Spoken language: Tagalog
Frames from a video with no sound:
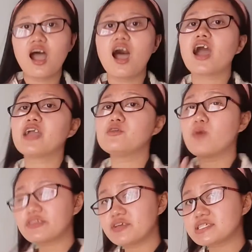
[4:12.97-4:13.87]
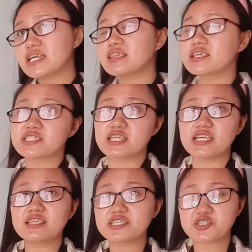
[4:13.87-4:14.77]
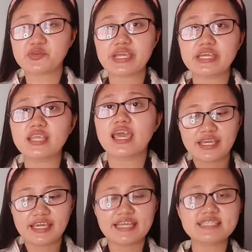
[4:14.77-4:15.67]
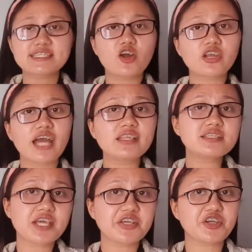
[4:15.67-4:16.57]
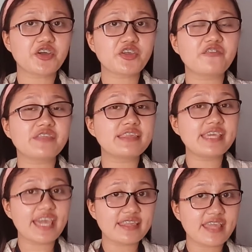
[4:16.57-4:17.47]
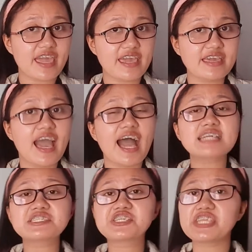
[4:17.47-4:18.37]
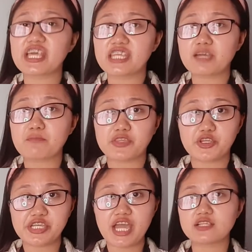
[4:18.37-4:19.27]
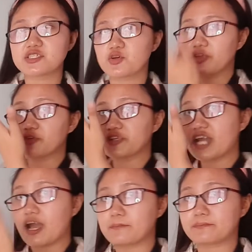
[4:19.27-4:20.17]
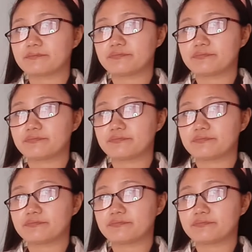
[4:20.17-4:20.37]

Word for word: Okay, what you see in this in the screen is the organization of the DNA as genetic material. So, ito siya.